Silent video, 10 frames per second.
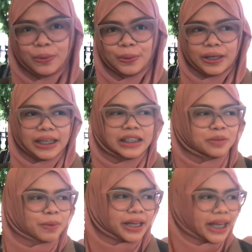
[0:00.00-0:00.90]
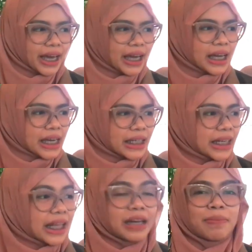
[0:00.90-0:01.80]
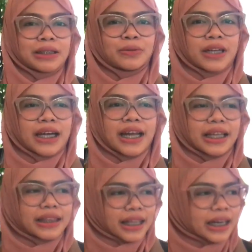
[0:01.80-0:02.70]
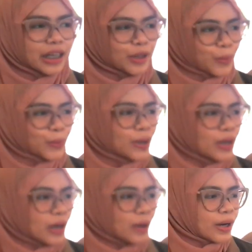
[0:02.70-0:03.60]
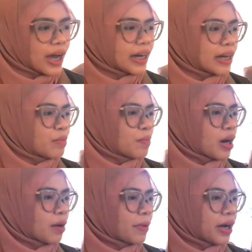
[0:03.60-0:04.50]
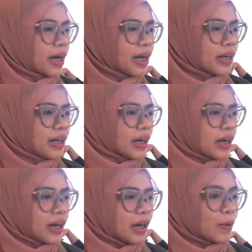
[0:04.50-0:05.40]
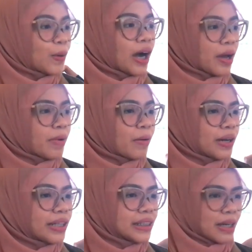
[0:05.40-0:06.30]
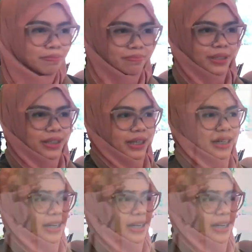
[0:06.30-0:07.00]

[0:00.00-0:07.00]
dulu nih displaynya. Jadi tadi pas sudah datang itu udah ada beberapa uh, eh, UKM yang udah siap bisa